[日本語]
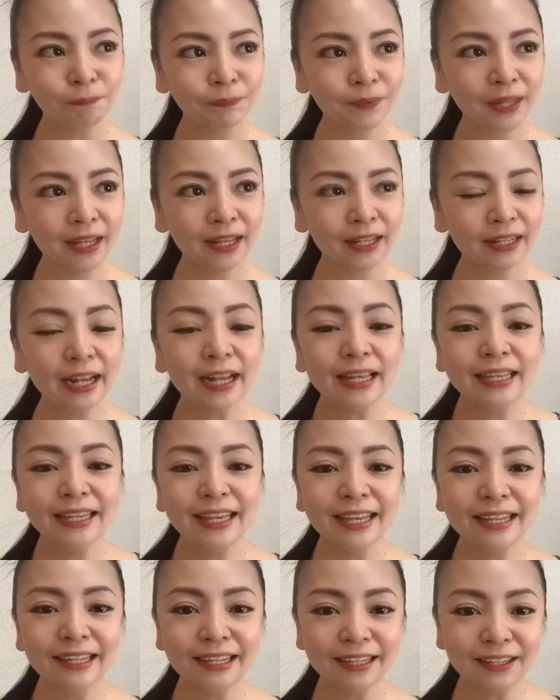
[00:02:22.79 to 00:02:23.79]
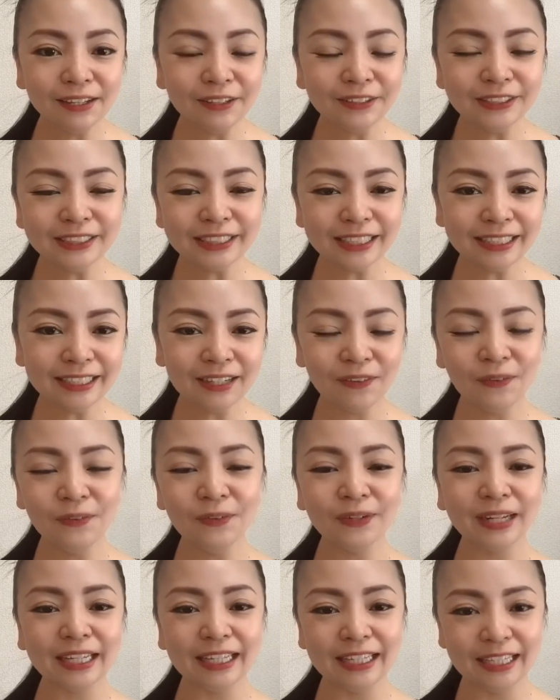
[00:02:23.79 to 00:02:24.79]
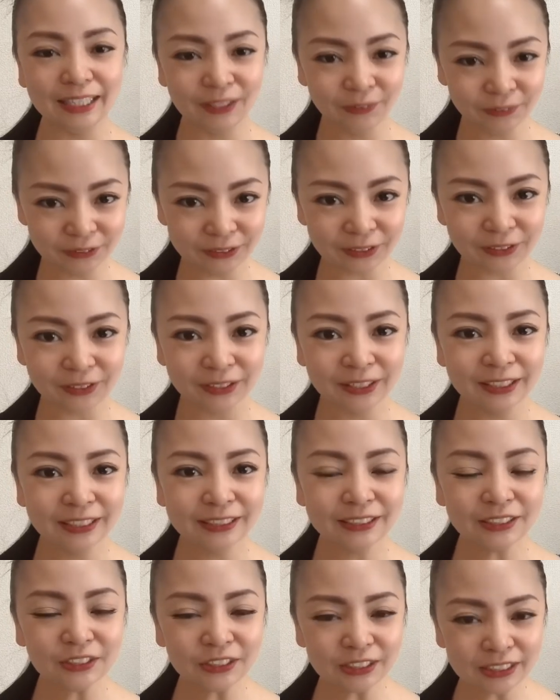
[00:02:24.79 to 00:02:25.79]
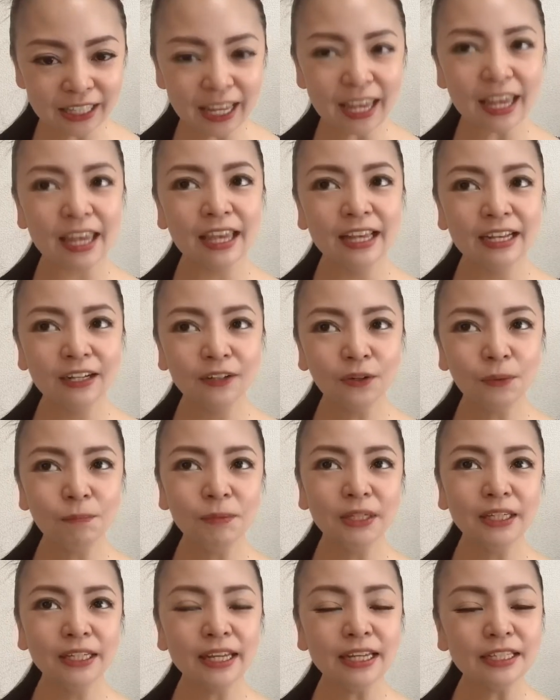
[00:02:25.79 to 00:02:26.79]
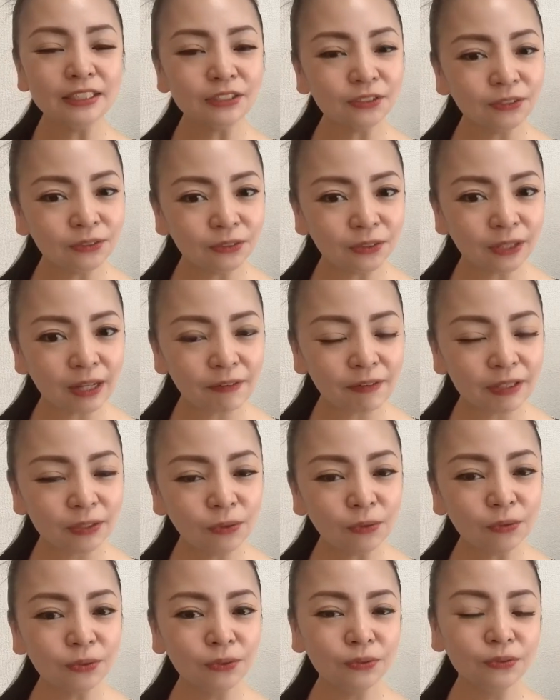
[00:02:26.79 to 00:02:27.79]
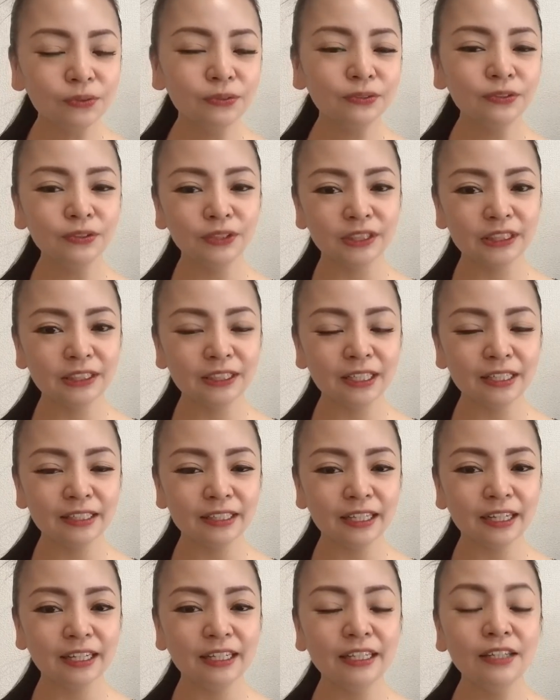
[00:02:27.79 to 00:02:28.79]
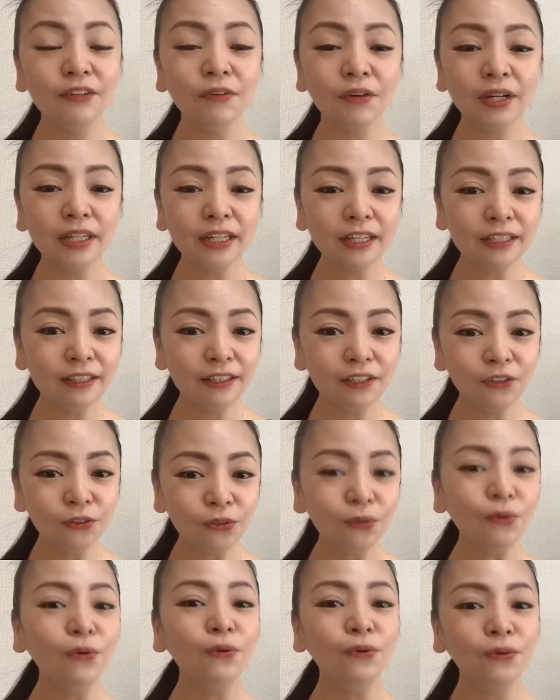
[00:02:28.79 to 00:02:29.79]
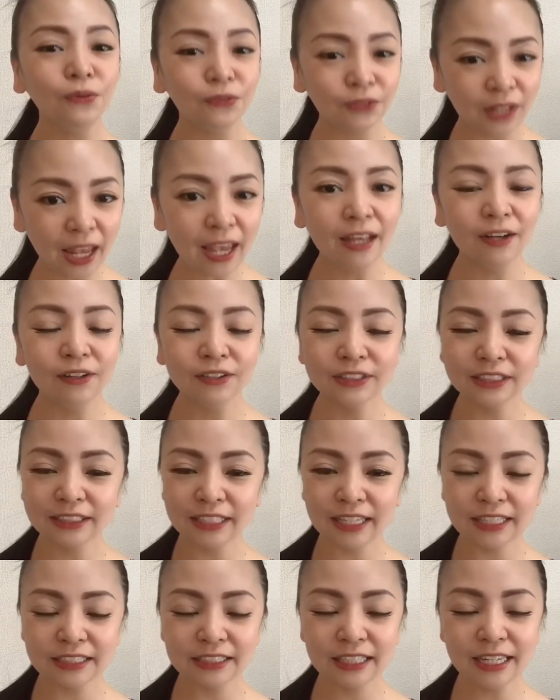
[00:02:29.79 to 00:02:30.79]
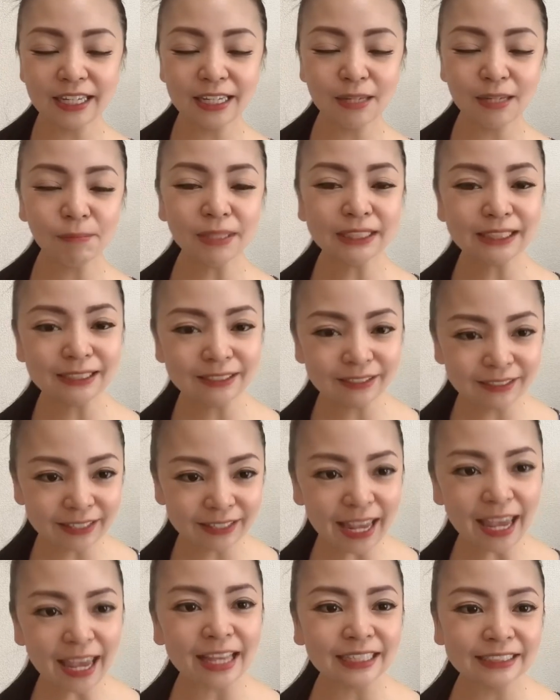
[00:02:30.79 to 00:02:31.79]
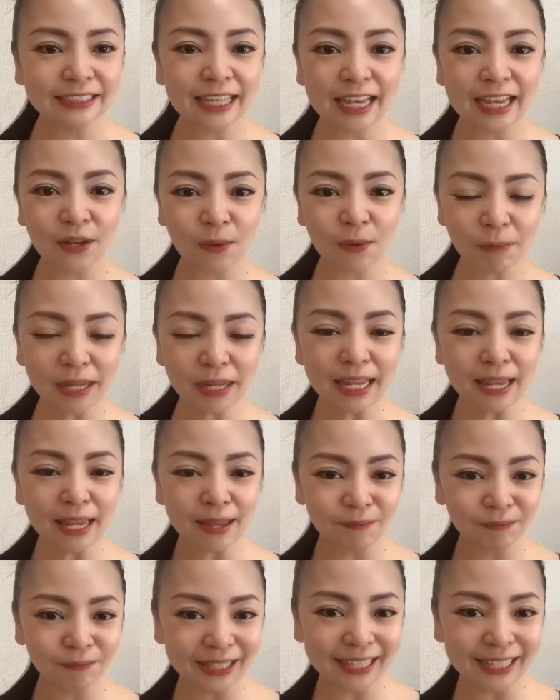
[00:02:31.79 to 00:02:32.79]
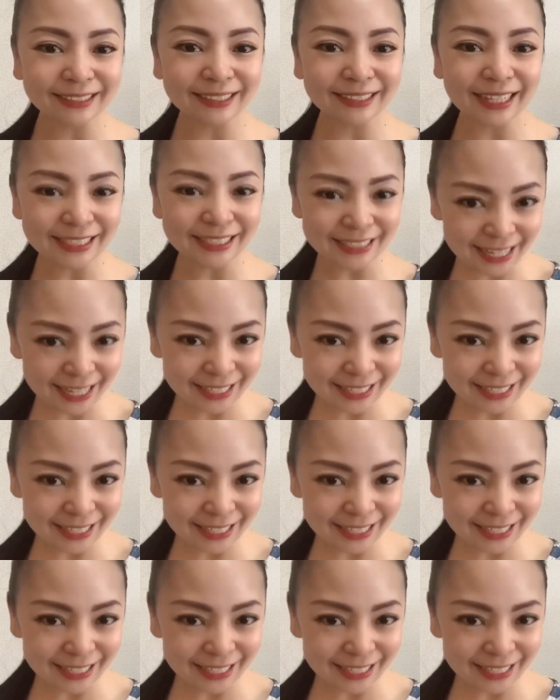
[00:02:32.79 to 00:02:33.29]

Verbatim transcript: 外見で気をつけた方がいいことそしてコミュニケーションとかはどういう風にしていったらいいのかなっていうところをねお伝えしていきますので最後まで見てください